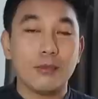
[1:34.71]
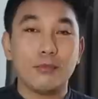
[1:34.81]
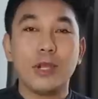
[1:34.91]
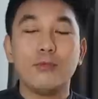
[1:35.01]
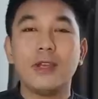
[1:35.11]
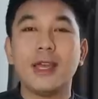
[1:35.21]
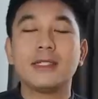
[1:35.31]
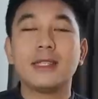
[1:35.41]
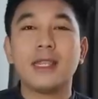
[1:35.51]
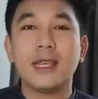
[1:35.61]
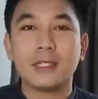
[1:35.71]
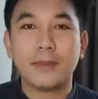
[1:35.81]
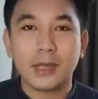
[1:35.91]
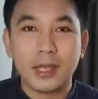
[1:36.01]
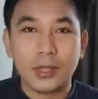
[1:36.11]
Mudah-mudahan sih tidak
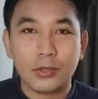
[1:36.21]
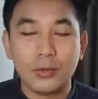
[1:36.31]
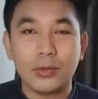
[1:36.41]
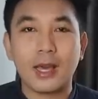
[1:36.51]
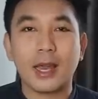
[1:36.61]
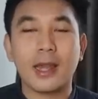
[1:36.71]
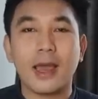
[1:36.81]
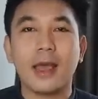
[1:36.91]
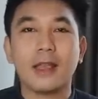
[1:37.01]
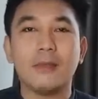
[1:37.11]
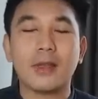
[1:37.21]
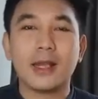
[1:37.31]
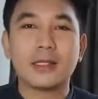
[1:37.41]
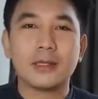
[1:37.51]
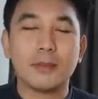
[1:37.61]
seperti itu, karena hakim
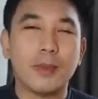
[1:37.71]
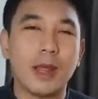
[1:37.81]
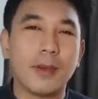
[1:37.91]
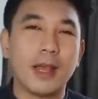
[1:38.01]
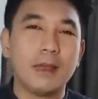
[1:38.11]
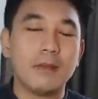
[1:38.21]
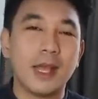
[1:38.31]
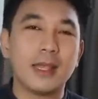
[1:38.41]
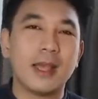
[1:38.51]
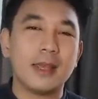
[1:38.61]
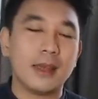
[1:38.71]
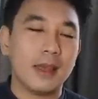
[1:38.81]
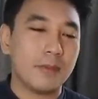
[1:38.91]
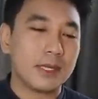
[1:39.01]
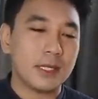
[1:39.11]
kan beberapa kali mengatakan
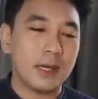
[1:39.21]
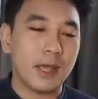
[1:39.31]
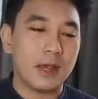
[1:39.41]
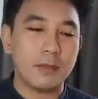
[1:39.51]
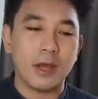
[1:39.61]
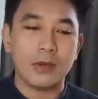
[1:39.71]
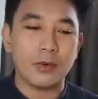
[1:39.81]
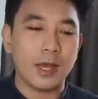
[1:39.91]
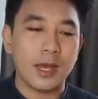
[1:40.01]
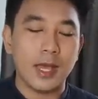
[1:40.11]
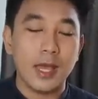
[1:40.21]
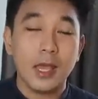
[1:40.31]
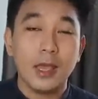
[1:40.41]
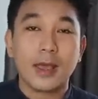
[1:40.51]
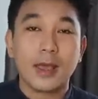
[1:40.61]
dalam persidangan bahwa
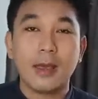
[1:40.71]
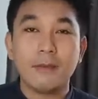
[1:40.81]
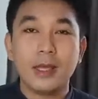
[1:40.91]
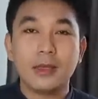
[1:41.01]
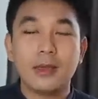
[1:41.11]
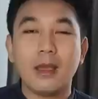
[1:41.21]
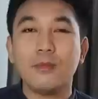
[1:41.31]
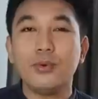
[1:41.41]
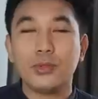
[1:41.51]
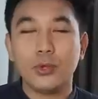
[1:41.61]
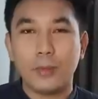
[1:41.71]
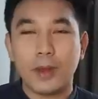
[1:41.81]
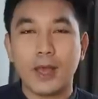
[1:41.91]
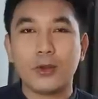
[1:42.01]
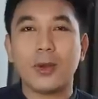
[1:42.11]
kami tidak butuh
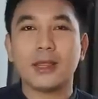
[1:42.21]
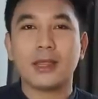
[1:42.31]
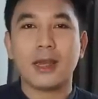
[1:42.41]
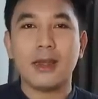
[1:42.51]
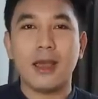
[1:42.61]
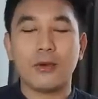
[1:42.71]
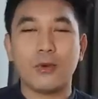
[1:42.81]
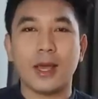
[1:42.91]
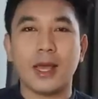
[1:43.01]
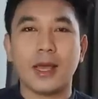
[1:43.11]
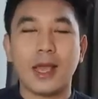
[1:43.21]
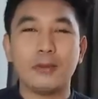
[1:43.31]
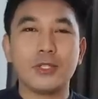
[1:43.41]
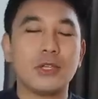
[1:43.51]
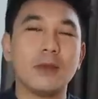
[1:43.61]
pengakuan terdakwa.
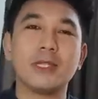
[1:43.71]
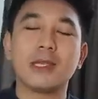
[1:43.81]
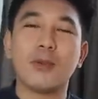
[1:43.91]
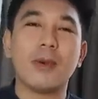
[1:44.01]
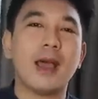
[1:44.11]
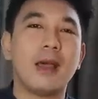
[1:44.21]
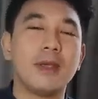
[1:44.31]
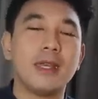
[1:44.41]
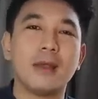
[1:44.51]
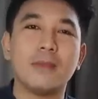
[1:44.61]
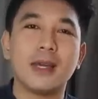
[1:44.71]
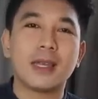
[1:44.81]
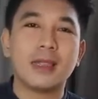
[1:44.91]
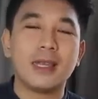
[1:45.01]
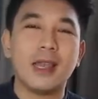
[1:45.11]
Kami sudah bisa memahami dan
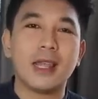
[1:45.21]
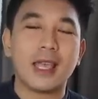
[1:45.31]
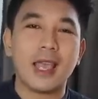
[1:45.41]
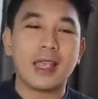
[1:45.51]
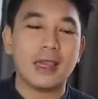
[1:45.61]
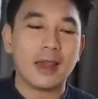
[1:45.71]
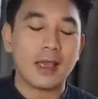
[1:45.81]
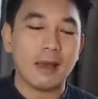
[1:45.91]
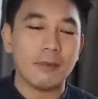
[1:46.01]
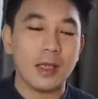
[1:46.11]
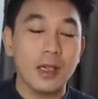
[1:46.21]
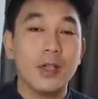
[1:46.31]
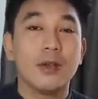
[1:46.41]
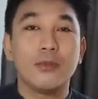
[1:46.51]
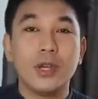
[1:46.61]
mengerti dari keyakinan kami.
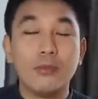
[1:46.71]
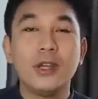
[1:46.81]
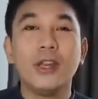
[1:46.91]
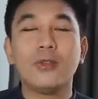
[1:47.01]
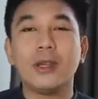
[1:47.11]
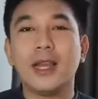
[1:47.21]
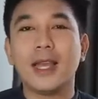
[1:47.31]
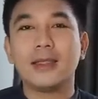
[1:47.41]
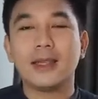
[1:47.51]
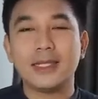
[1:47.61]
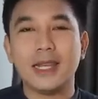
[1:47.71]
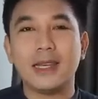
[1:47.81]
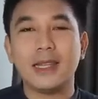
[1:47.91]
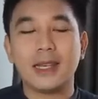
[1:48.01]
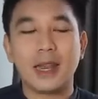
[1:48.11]
Mudah-mudahan itu adalah yang
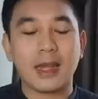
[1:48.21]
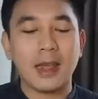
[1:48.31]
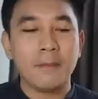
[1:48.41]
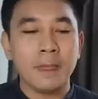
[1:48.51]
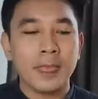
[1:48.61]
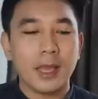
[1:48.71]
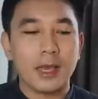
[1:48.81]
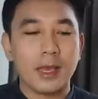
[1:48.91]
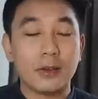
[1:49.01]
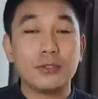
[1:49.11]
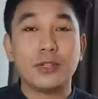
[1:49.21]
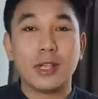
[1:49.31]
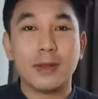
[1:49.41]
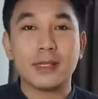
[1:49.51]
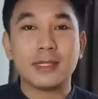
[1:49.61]
terjadi karena uh, aku
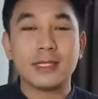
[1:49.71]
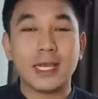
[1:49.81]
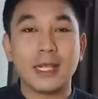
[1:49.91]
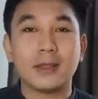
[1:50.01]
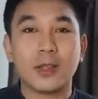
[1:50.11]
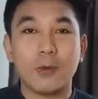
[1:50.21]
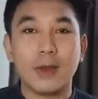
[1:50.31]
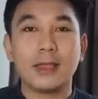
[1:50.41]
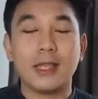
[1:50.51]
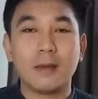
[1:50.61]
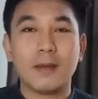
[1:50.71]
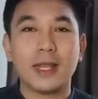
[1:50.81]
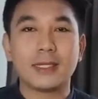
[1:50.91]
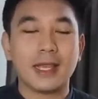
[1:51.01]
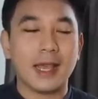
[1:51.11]
juga masih sedikit traumatik
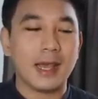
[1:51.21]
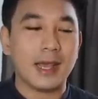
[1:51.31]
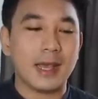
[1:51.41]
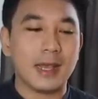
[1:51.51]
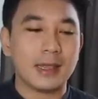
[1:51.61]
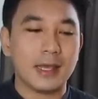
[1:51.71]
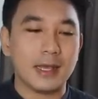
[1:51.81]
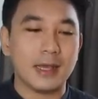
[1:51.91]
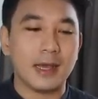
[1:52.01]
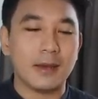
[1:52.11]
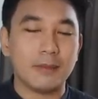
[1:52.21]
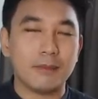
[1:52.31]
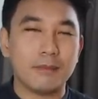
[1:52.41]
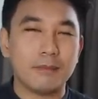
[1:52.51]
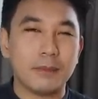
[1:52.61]
pada saat uh,
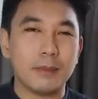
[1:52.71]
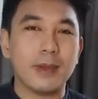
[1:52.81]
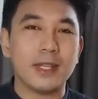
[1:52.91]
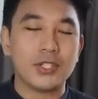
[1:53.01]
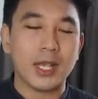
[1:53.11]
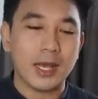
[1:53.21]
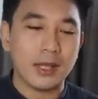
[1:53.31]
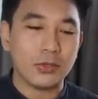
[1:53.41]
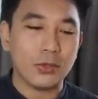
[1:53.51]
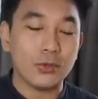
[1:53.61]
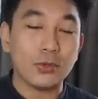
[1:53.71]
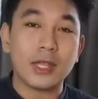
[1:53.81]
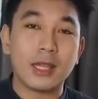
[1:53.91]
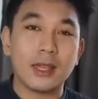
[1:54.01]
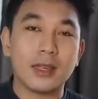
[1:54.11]
pembacaan
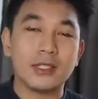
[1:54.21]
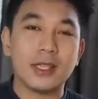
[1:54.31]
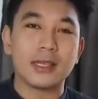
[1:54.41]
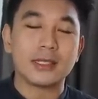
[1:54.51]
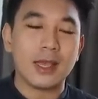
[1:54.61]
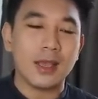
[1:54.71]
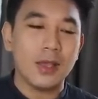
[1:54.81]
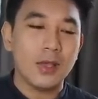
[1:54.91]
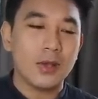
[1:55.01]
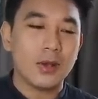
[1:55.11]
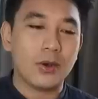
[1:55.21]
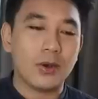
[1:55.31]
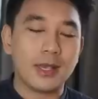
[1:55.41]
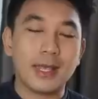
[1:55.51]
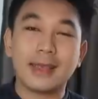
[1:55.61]
tuntutan dari jaksa
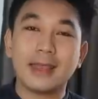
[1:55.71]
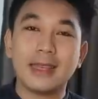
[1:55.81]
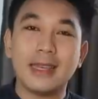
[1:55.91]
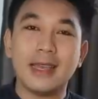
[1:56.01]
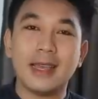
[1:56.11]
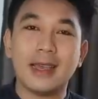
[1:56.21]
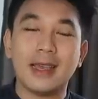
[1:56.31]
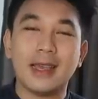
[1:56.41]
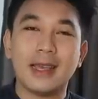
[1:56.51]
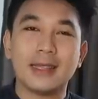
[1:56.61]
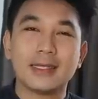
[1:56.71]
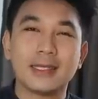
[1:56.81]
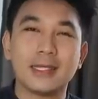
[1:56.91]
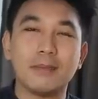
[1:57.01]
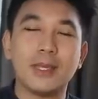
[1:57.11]
kok kita tidak
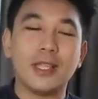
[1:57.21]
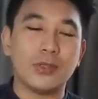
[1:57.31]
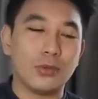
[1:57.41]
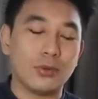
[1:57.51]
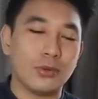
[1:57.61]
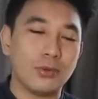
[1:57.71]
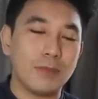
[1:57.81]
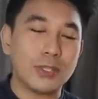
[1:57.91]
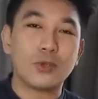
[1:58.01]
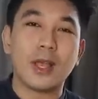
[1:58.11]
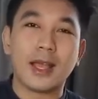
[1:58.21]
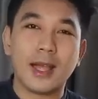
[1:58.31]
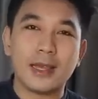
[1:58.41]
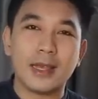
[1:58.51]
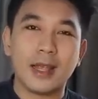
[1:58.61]
sebegitu masuk
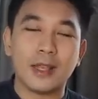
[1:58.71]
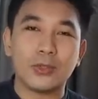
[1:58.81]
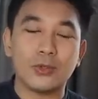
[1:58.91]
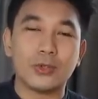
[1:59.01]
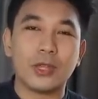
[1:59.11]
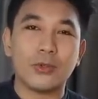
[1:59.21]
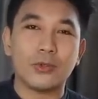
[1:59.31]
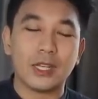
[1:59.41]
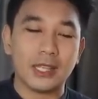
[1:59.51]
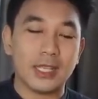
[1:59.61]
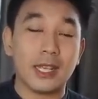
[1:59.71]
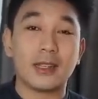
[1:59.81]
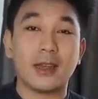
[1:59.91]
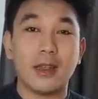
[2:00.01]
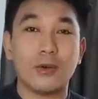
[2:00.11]
akal dengan tuntutan untuk
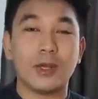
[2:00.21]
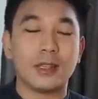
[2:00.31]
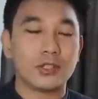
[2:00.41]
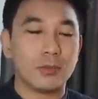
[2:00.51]
ketiga terdakwa